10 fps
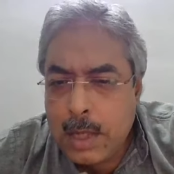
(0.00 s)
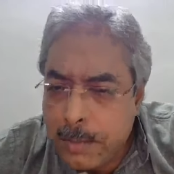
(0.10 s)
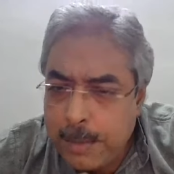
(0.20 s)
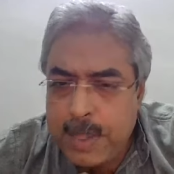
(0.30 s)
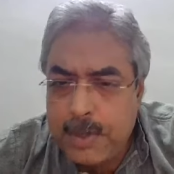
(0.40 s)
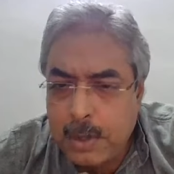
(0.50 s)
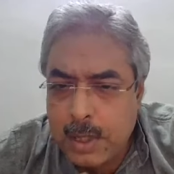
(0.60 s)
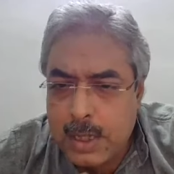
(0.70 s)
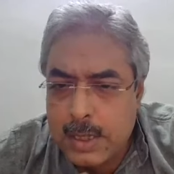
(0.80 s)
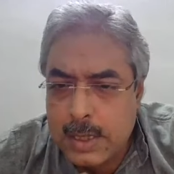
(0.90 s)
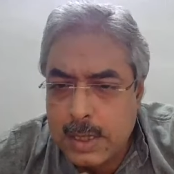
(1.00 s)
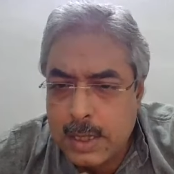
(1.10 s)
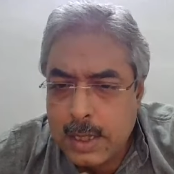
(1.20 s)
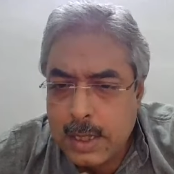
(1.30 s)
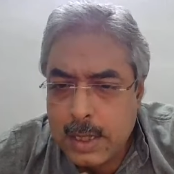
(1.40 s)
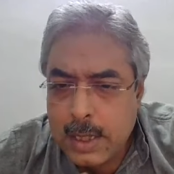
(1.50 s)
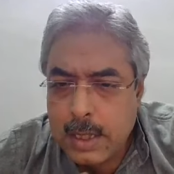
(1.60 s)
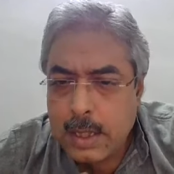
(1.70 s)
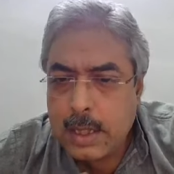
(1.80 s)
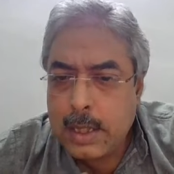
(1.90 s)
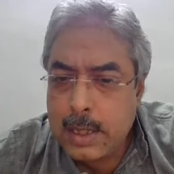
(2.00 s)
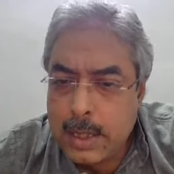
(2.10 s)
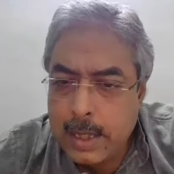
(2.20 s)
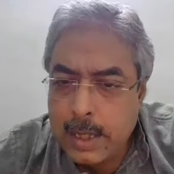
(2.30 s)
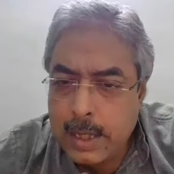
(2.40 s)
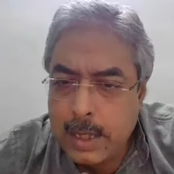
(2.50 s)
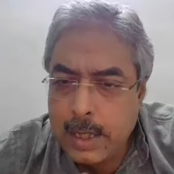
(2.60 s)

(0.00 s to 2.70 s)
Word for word: কিভাবে ছড়াচ্ছে কি থেকে